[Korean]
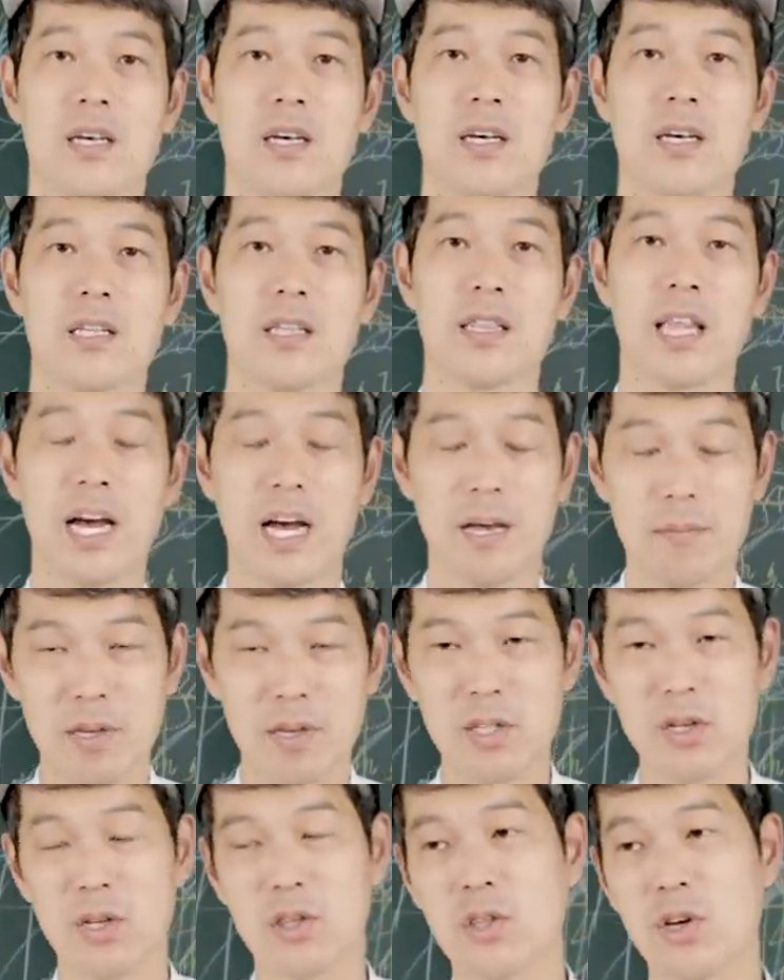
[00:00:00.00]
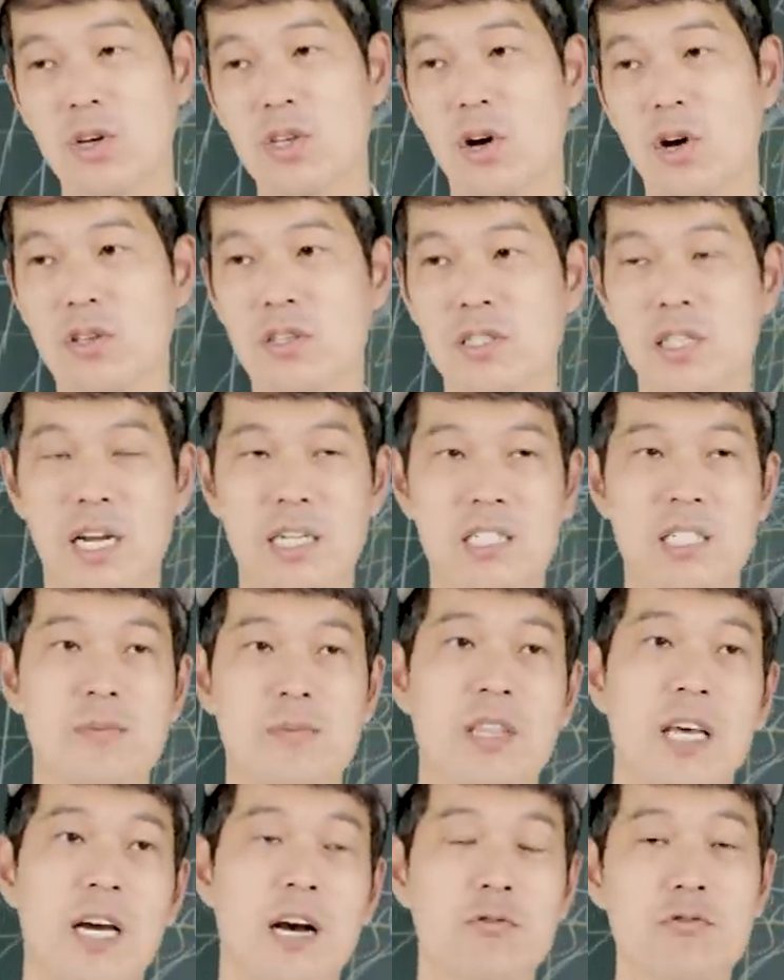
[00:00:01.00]
예? 내가 믿었더니 어느 날
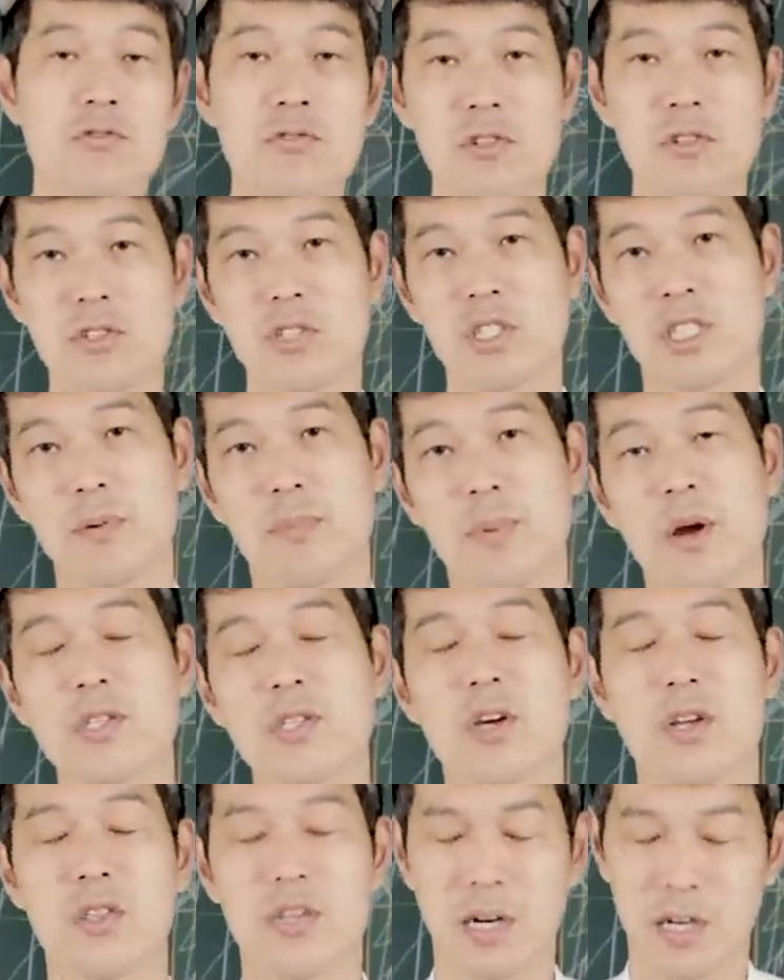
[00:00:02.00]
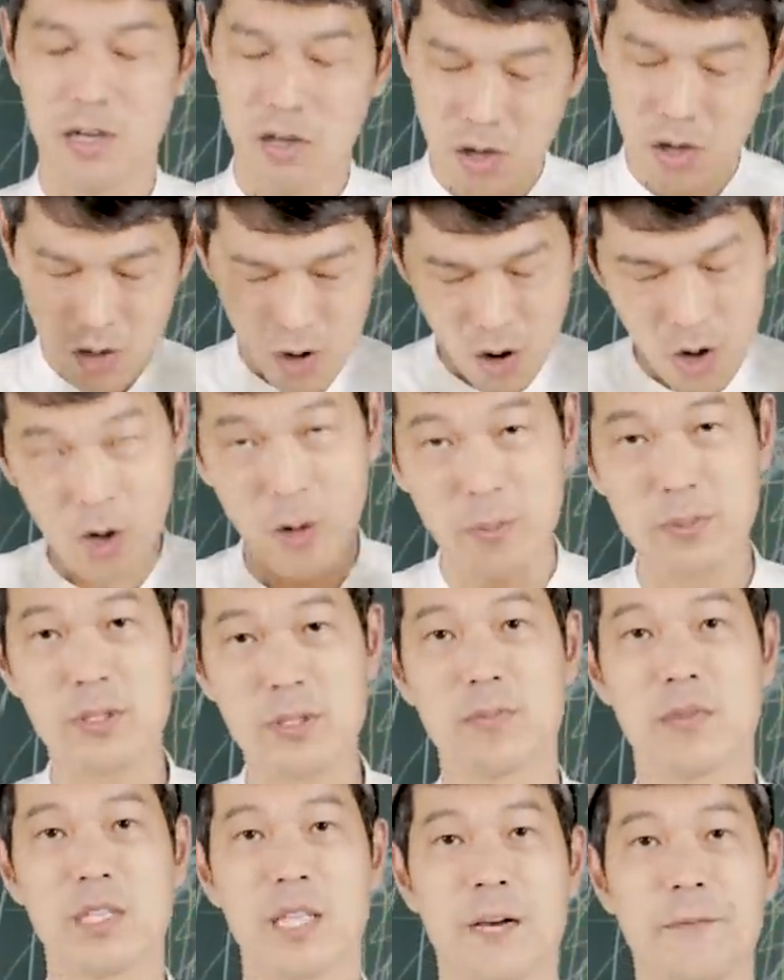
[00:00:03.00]
아침에 내가 꿈꾸던 집이 펼쳐 있더라. 그런 거
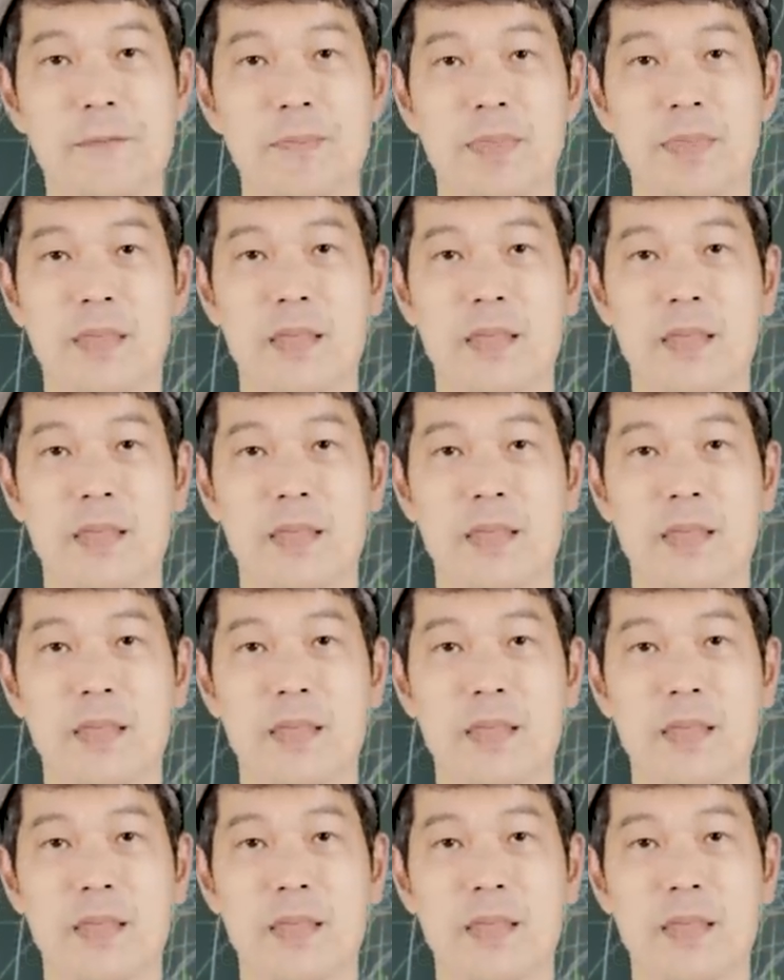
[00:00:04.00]
없습니다.